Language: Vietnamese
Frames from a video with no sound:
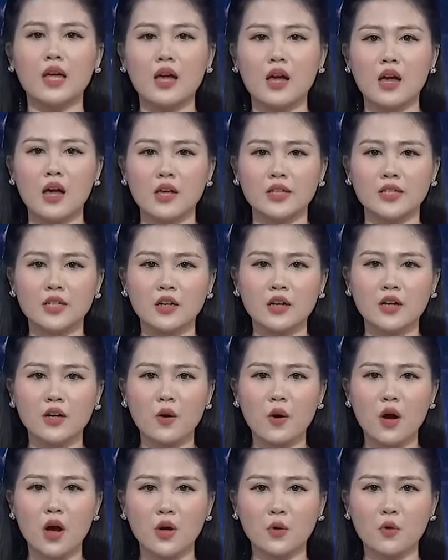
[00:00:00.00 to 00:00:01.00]
Trả lời câu
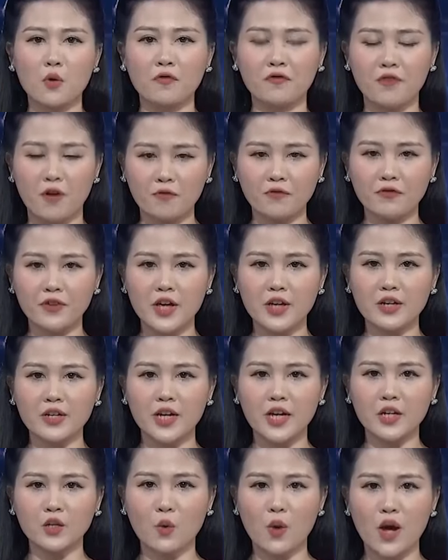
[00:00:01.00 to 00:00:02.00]
hỏi của phóng viên
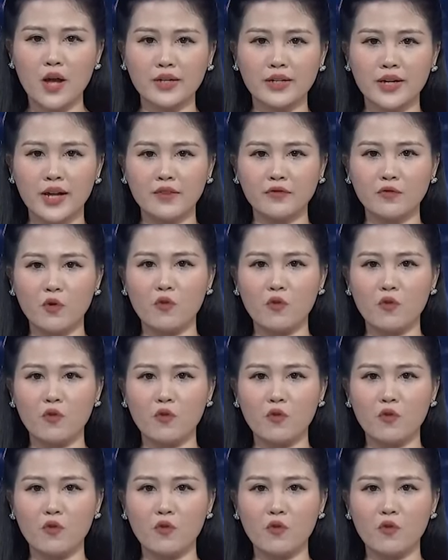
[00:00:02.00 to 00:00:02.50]
liên quan đến vụ